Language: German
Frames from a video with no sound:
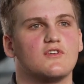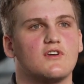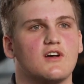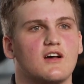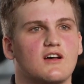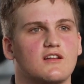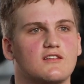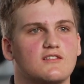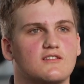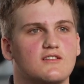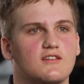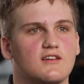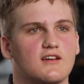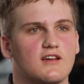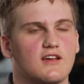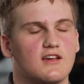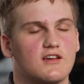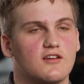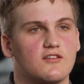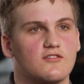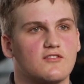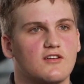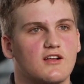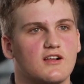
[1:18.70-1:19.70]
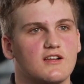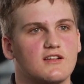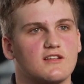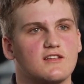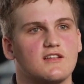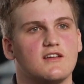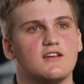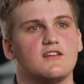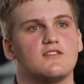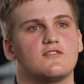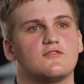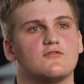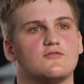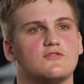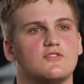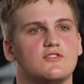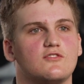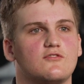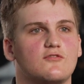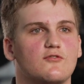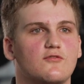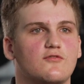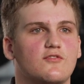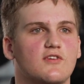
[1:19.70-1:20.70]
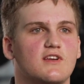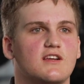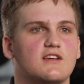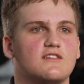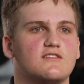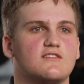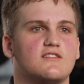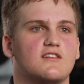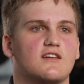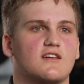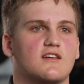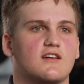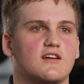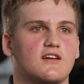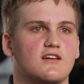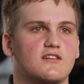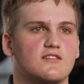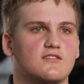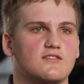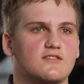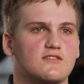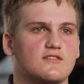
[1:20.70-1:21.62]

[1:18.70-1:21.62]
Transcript: an die Regionalität und die Zuverlässigkeit,